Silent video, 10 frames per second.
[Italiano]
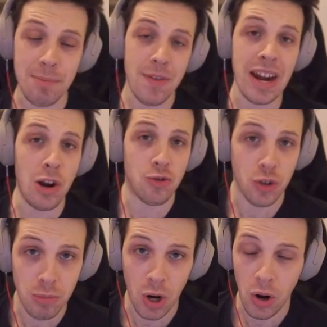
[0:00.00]
a provare il
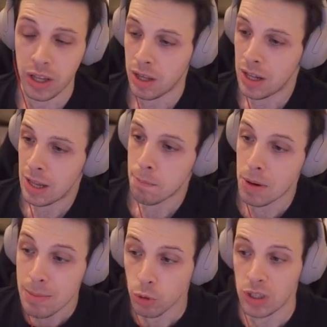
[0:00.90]
nostro Broly.
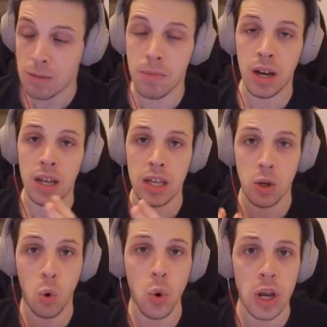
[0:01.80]
Primo team in
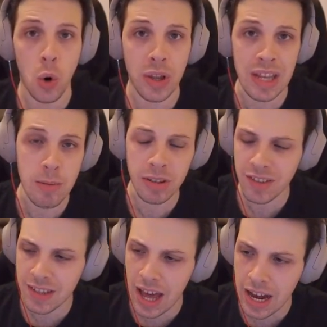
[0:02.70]
cui lo andiamo a
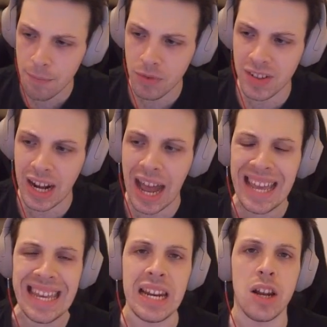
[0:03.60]
testare
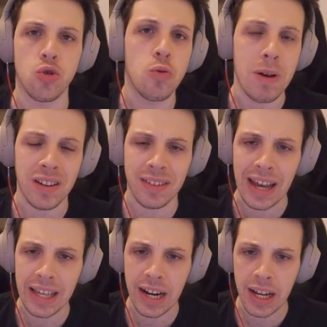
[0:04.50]
sarà il Super
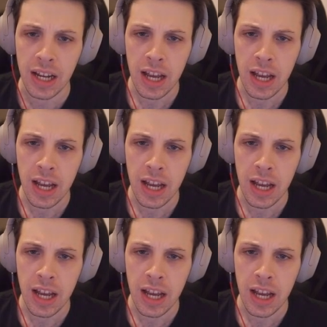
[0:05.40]
Saiyan.